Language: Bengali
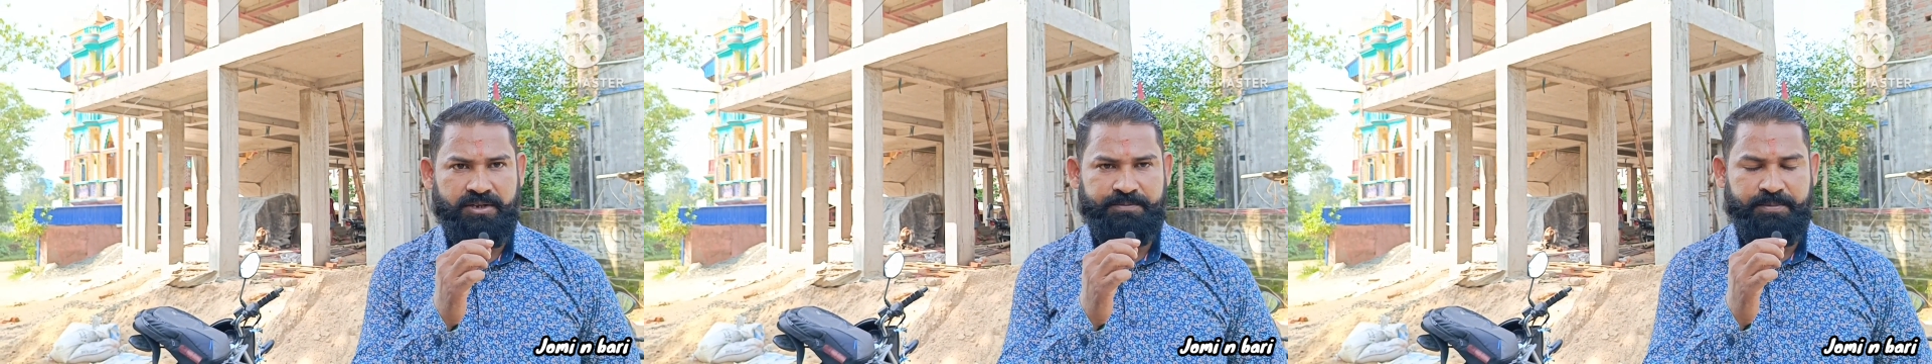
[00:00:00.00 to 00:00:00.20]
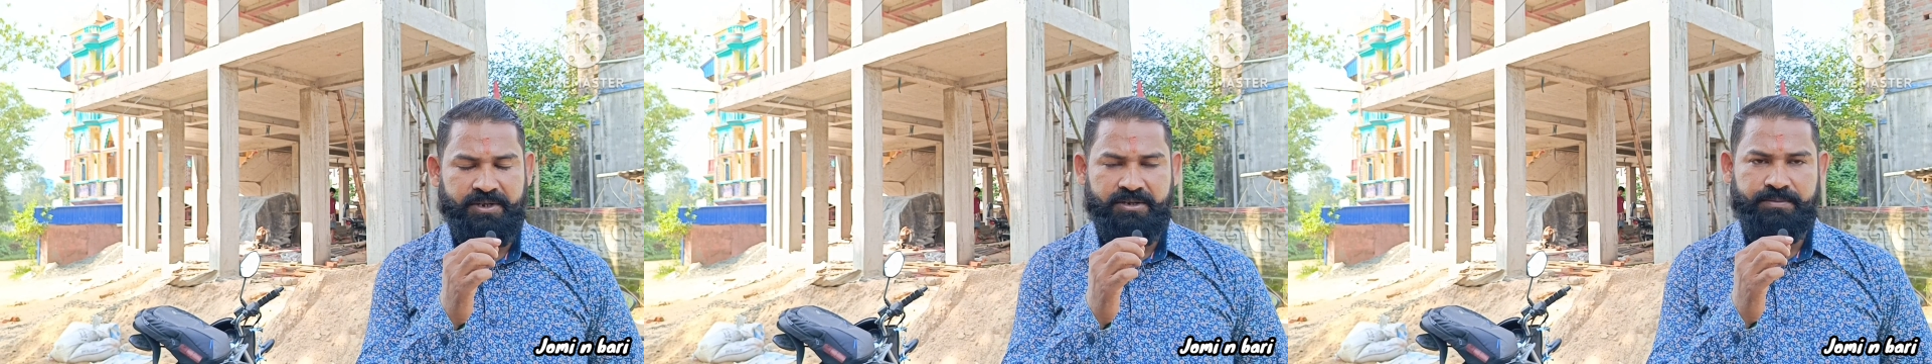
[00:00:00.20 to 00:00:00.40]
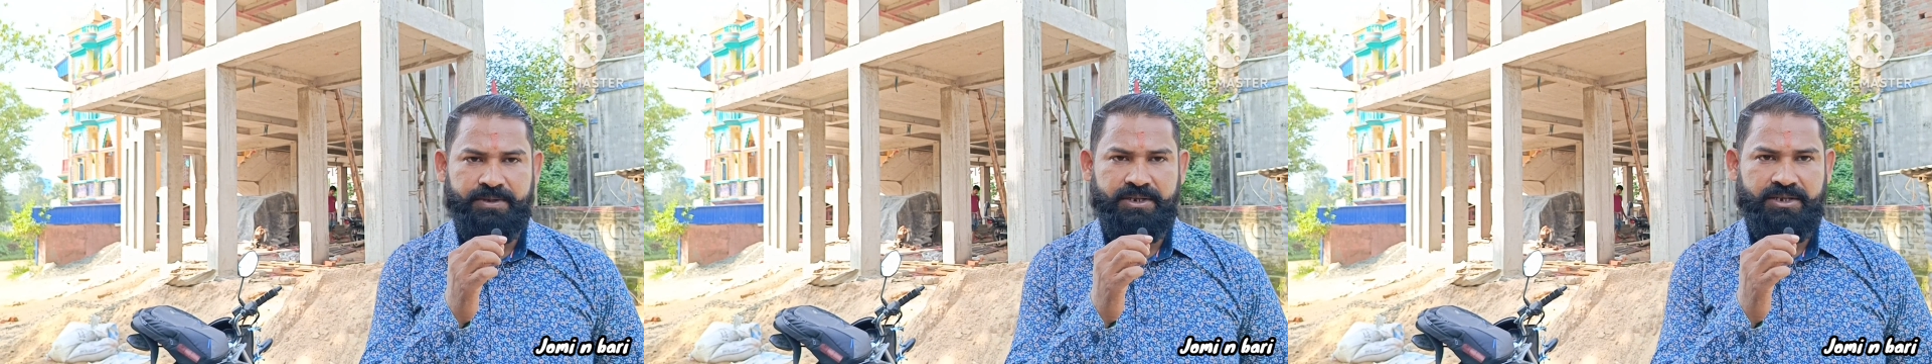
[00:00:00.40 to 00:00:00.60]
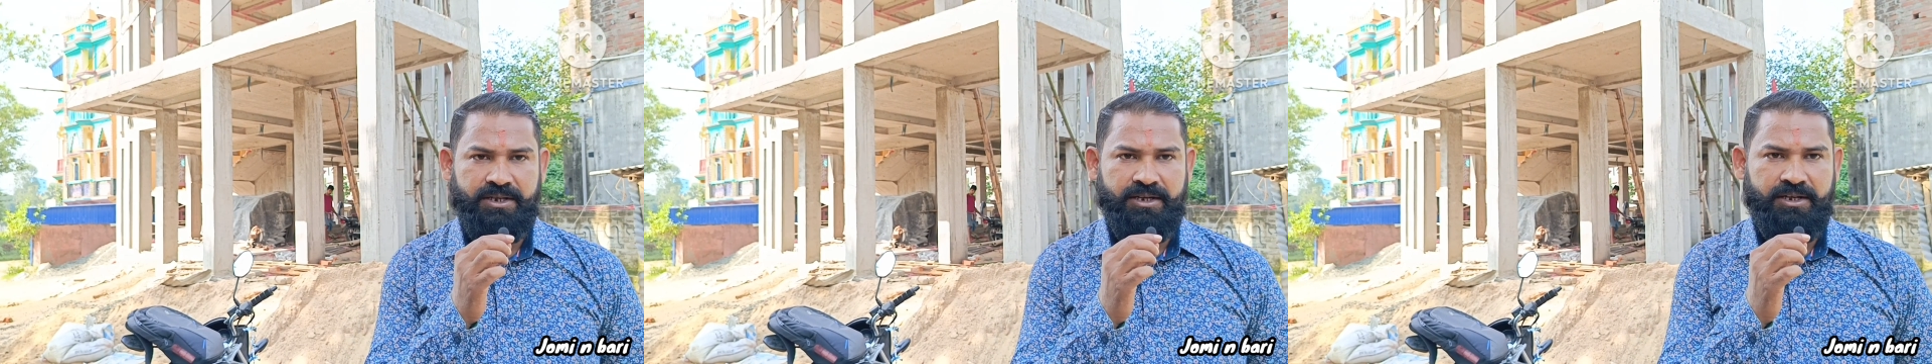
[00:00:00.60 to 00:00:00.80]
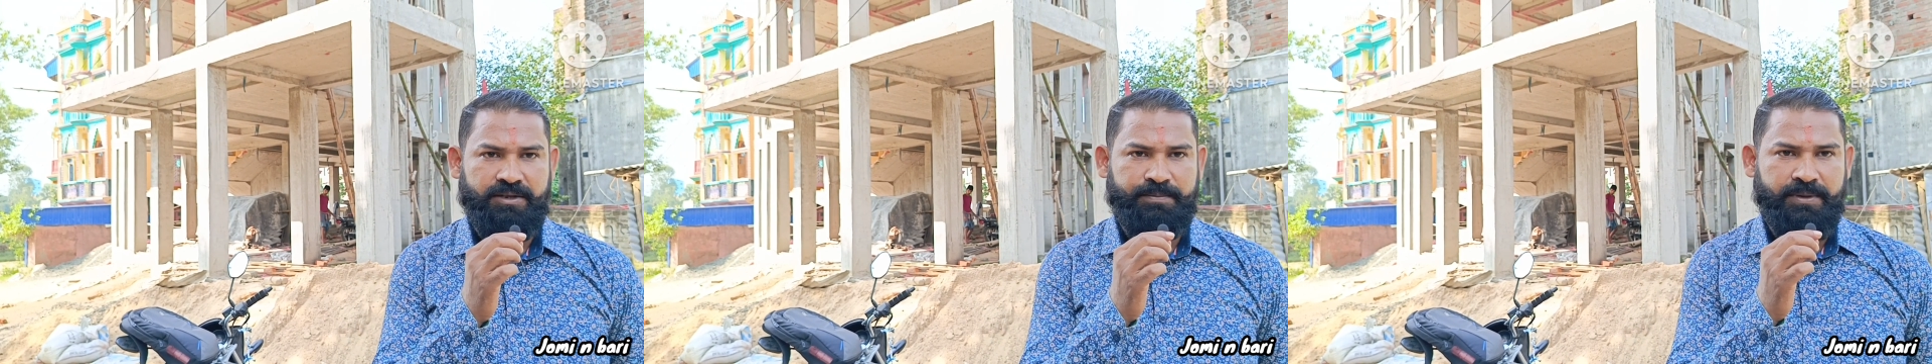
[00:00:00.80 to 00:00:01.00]

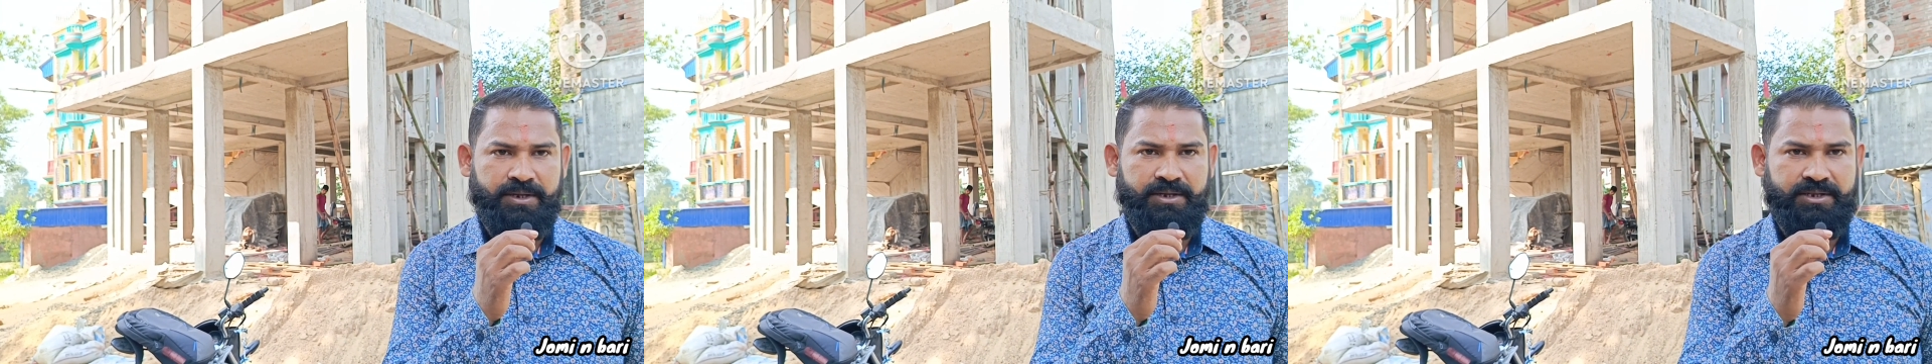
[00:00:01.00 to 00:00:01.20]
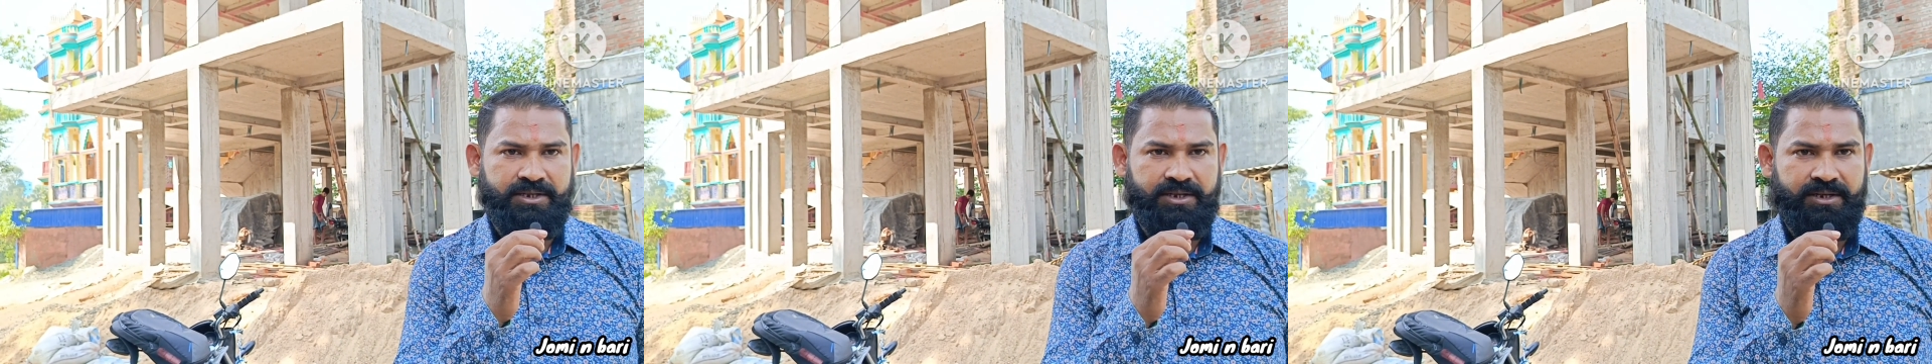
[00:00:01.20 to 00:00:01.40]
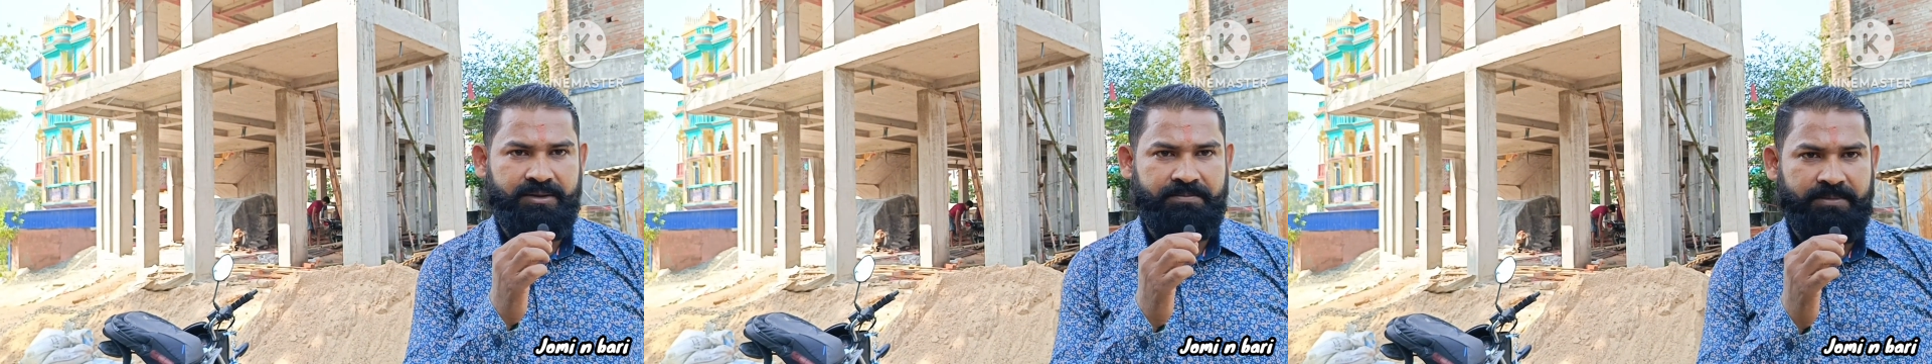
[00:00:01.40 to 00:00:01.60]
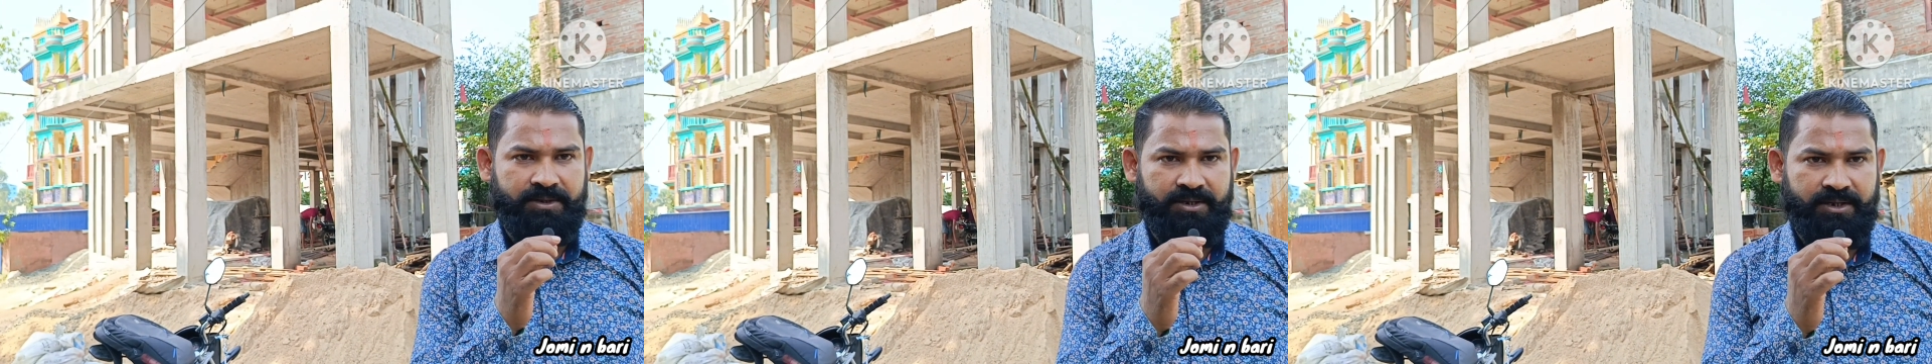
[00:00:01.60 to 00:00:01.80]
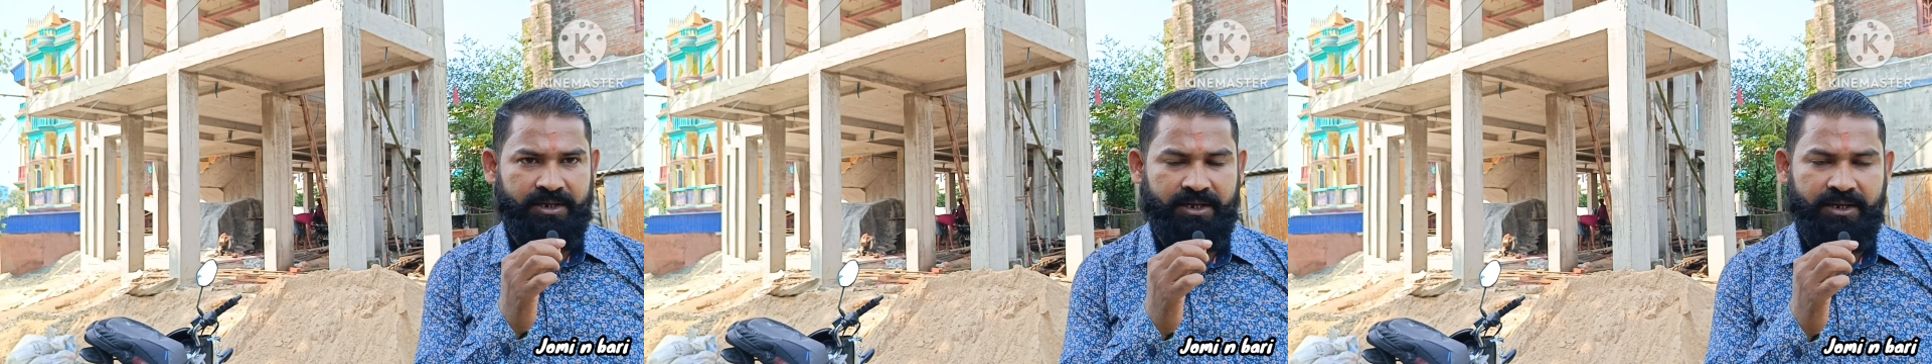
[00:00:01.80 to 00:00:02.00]
স্পেসিফিকেশান অ্যাজ পার যে
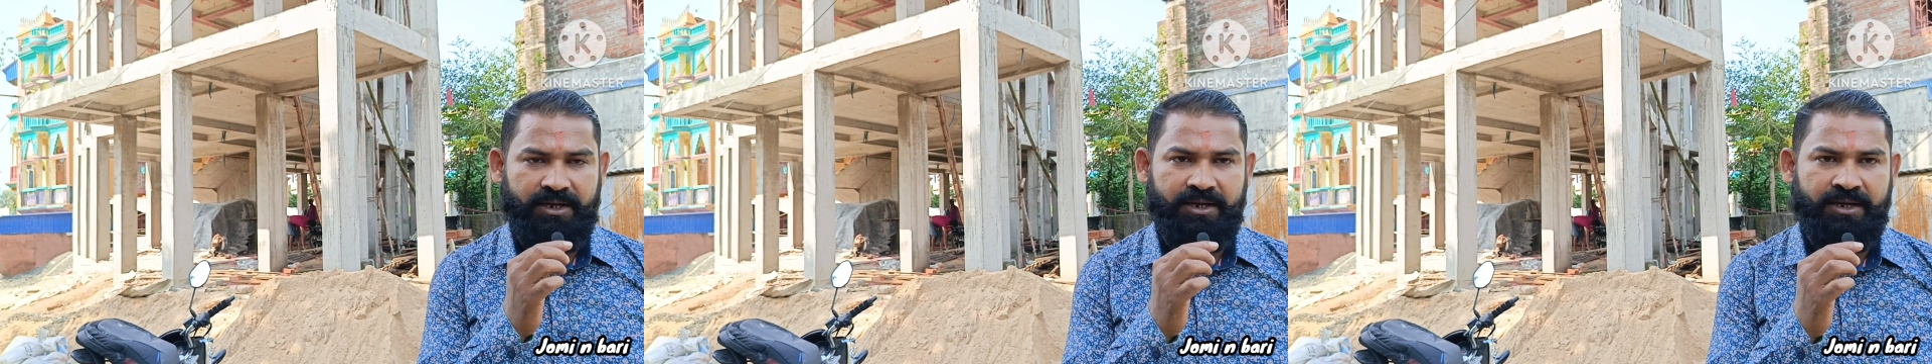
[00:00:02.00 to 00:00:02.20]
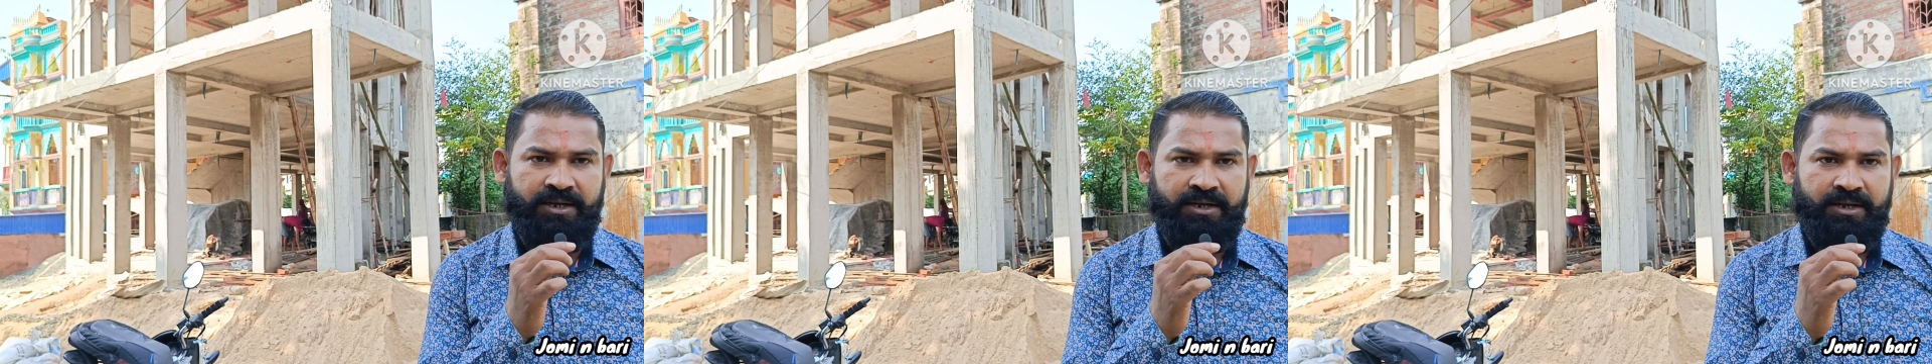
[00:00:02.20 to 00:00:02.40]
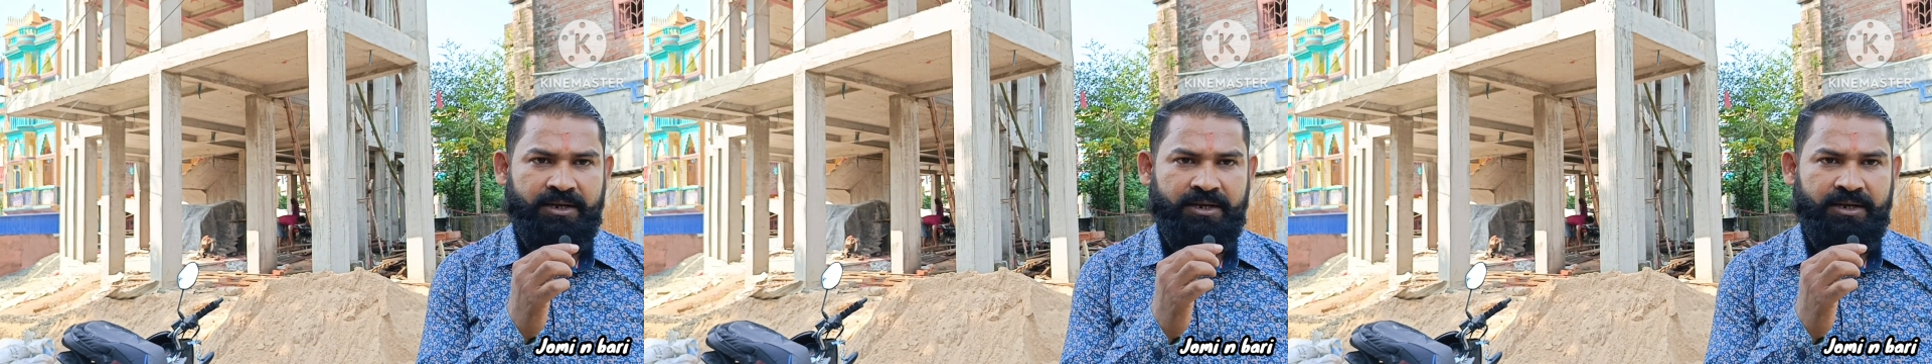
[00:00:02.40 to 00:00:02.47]
এরিয়া